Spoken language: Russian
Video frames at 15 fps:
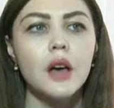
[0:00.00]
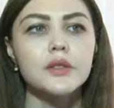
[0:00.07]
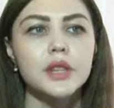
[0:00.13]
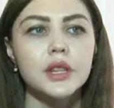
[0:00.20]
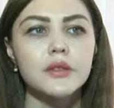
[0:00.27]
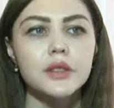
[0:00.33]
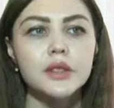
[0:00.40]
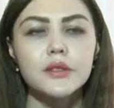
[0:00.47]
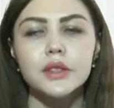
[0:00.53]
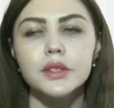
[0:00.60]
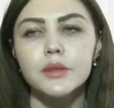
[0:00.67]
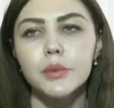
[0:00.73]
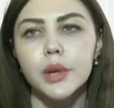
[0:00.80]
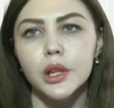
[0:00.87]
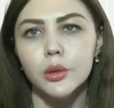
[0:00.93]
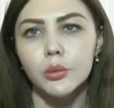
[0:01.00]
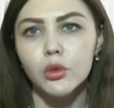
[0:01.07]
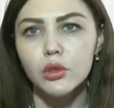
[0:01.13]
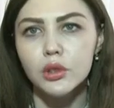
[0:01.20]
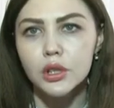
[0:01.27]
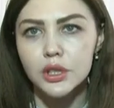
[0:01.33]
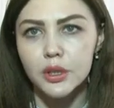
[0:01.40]
В соответствии с Земельным
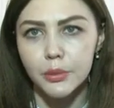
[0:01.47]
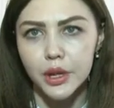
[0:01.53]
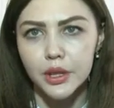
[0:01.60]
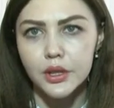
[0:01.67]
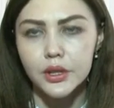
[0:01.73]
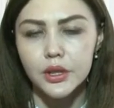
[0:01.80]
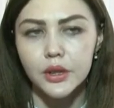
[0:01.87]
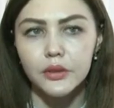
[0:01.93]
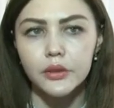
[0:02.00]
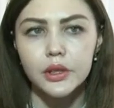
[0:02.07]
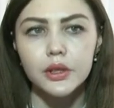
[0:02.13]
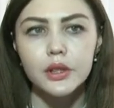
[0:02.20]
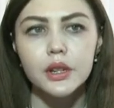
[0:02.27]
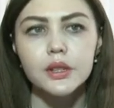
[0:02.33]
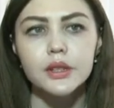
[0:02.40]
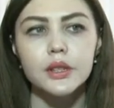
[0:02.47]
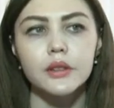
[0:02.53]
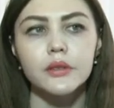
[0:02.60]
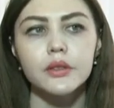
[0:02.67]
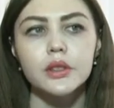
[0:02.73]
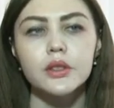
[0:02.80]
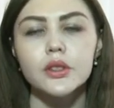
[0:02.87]
кодексом Российской
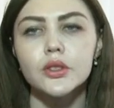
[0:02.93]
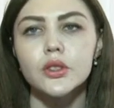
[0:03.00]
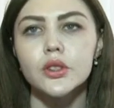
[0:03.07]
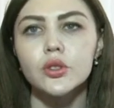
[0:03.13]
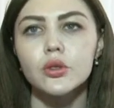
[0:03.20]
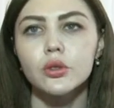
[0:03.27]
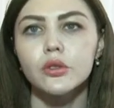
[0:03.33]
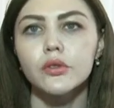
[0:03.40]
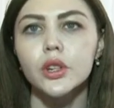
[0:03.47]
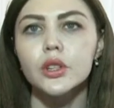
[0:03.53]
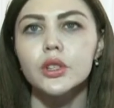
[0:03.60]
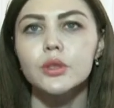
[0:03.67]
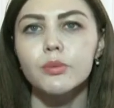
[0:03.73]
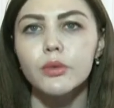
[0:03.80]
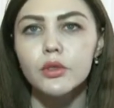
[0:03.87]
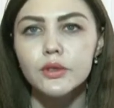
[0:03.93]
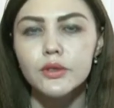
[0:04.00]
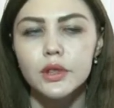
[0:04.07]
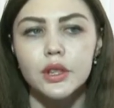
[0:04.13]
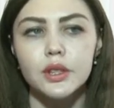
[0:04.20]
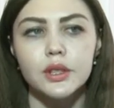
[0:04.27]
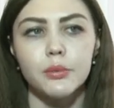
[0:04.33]
Федерации вид разрешенного
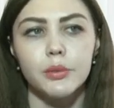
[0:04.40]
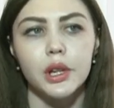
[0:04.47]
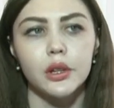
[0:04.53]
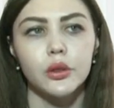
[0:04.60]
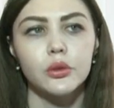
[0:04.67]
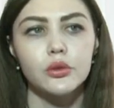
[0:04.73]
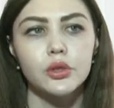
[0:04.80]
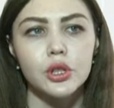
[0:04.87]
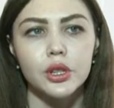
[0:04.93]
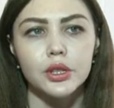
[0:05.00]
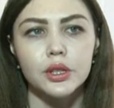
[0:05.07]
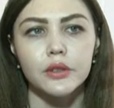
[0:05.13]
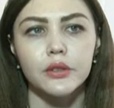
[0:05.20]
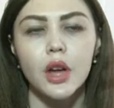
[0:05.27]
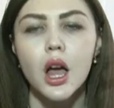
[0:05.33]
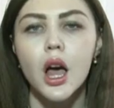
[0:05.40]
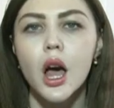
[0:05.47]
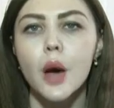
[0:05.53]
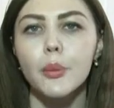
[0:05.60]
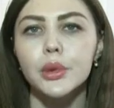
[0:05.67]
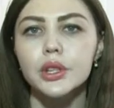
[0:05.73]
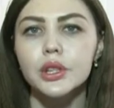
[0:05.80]
использования земельных участков
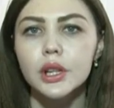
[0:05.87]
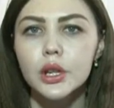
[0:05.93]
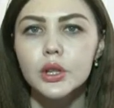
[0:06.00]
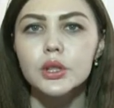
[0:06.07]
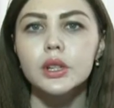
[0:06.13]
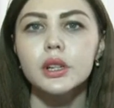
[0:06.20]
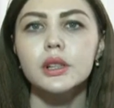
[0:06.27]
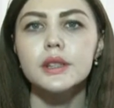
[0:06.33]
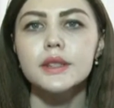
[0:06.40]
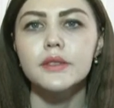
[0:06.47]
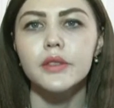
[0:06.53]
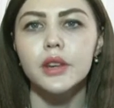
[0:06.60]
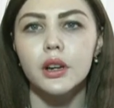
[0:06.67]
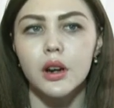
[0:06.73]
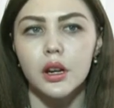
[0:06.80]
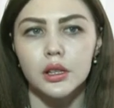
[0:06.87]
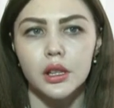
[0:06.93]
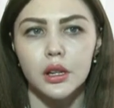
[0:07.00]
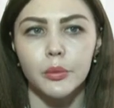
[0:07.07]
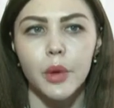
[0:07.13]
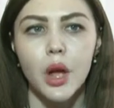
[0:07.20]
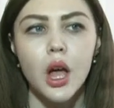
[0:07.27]
определяется
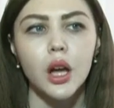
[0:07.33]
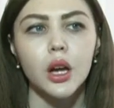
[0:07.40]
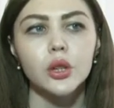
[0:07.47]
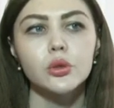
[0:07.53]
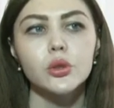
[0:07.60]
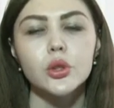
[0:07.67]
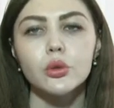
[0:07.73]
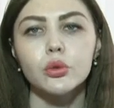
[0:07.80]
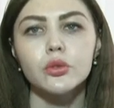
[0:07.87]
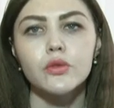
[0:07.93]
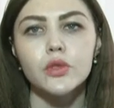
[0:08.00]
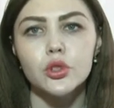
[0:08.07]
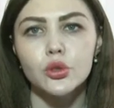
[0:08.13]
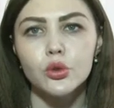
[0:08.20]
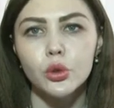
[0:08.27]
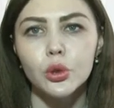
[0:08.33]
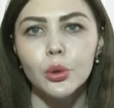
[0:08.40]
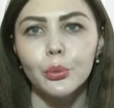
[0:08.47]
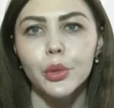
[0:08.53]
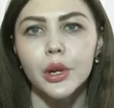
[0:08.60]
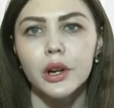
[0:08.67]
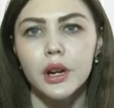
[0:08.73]
классификатором, который утвержден
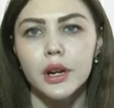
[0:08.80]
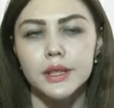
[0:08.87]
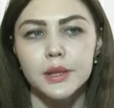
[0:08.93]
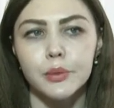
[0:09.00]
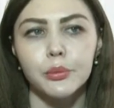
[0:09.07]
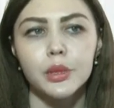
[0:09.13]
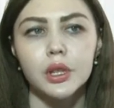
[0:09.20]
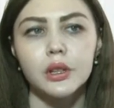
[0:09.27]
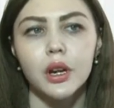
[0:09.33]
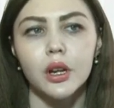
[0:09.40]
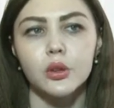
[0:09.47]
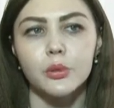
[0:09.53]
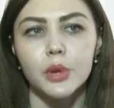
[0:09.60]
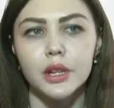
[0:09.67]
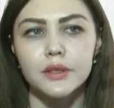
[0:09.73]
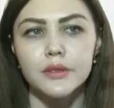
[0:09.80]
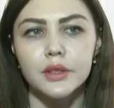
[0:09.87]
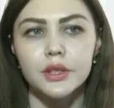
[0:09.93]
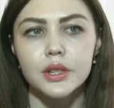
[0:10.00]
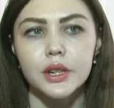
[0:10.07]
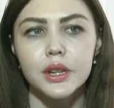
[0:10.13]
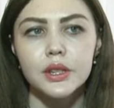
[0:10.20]
приказом
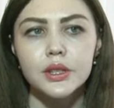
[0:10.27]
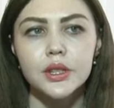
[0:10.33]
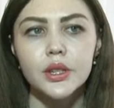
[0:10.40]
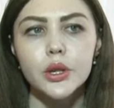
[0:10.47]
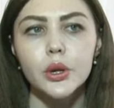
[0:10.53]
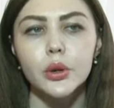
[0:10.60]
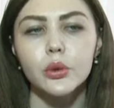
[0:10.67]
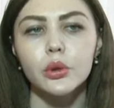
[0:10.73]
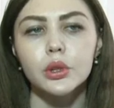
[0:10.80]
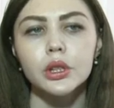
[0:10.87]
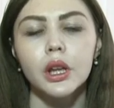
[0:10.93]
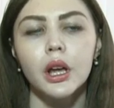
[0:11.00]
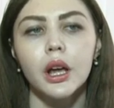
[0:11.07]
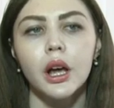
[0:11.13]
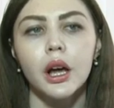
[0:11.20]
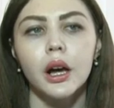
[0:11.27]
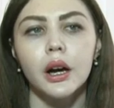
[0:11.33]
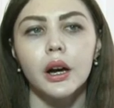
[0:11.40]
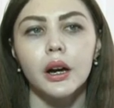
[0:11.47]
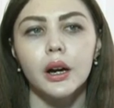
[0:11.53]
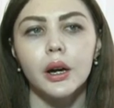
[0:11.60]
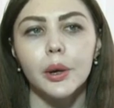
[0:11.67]
Минэкономразвития России от
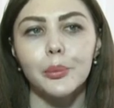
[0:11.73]
1